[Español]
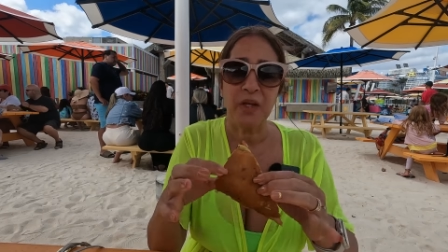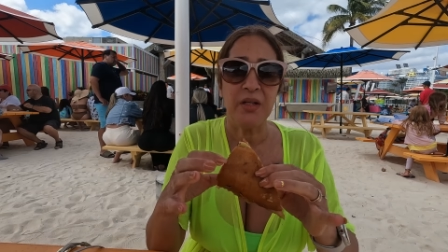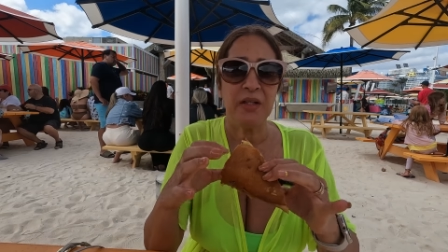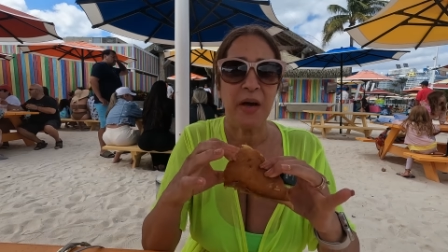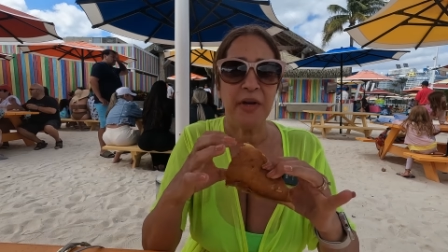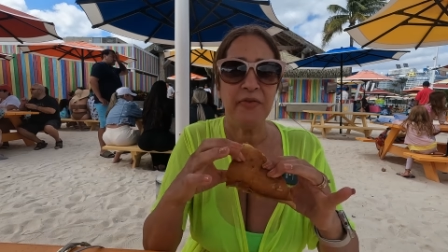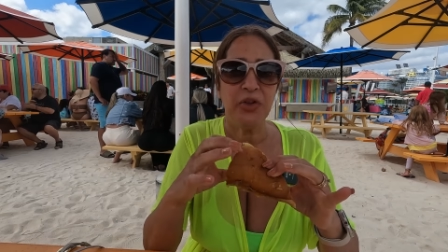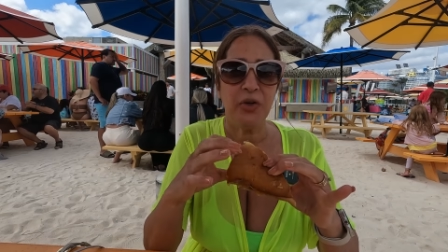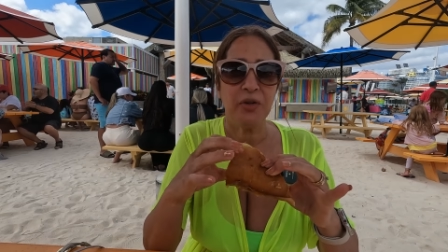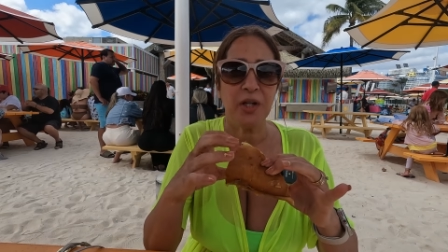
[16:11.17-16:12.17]
Está bien
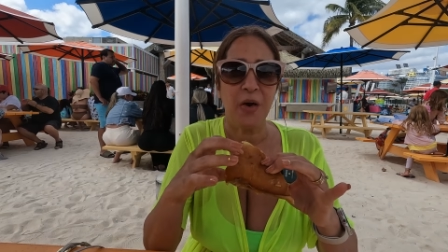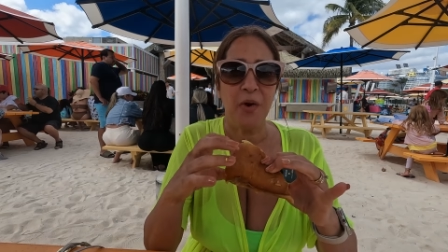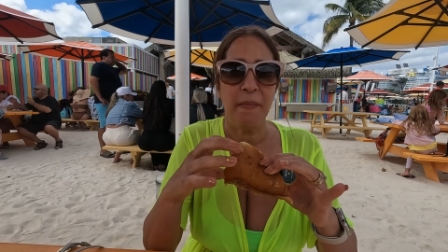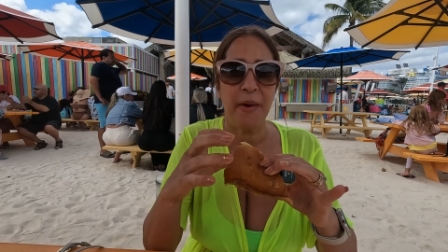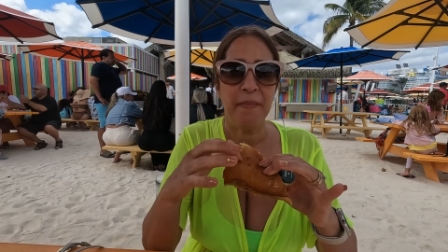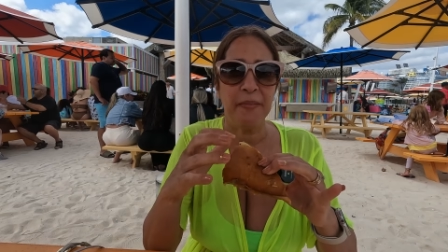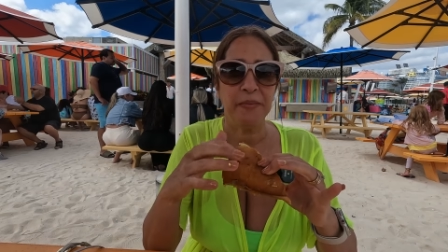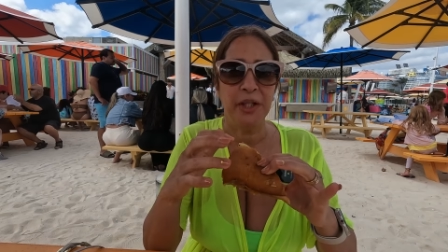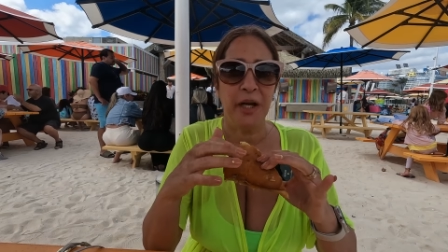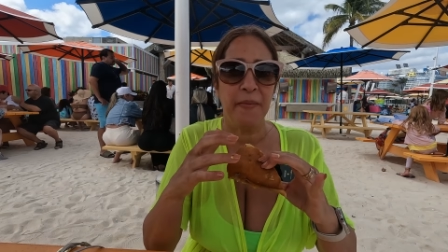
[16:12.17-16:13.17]
tostado el pan,
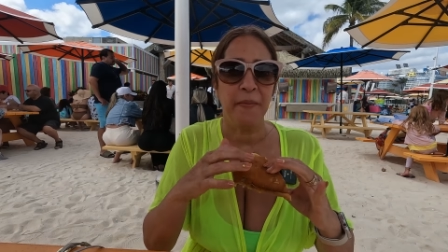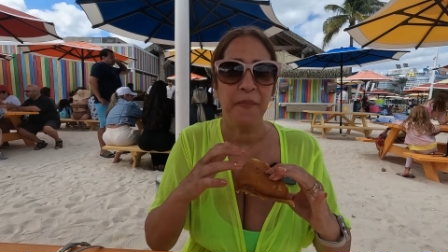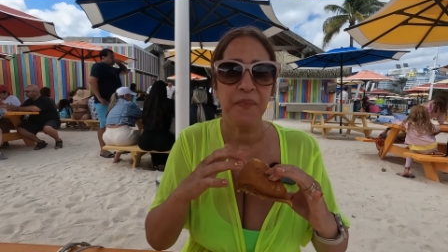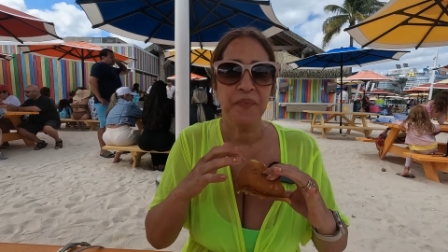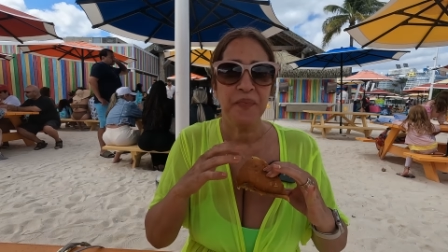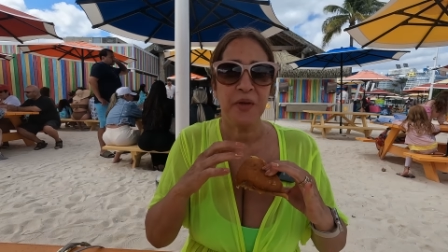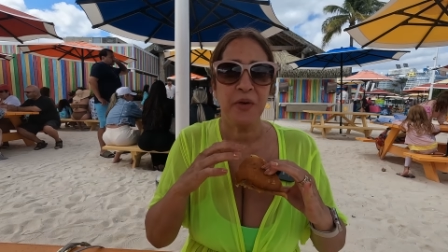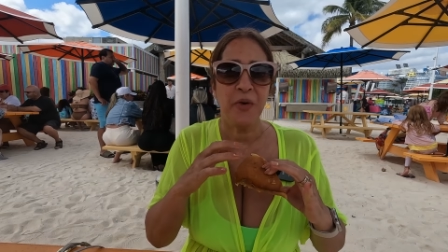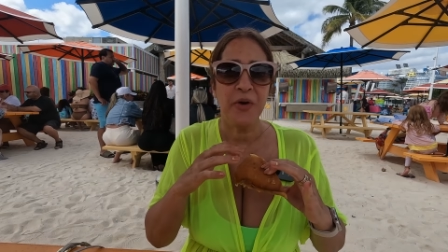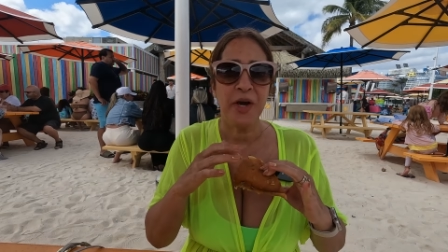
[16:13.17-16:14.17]
miren.
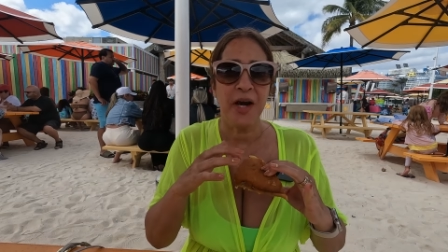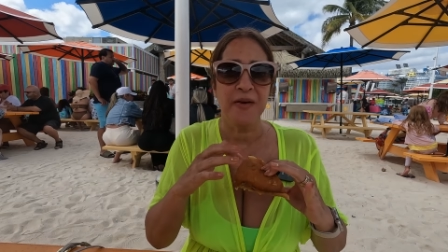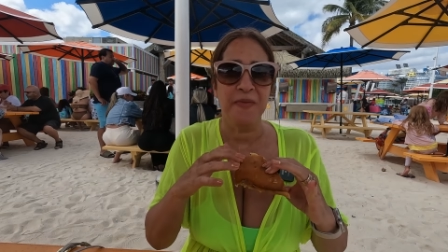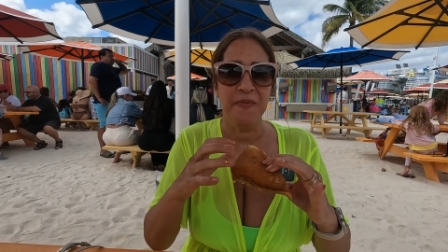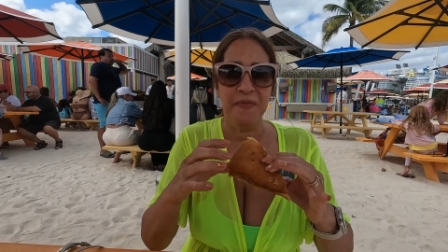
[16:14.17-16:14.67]
Oigan.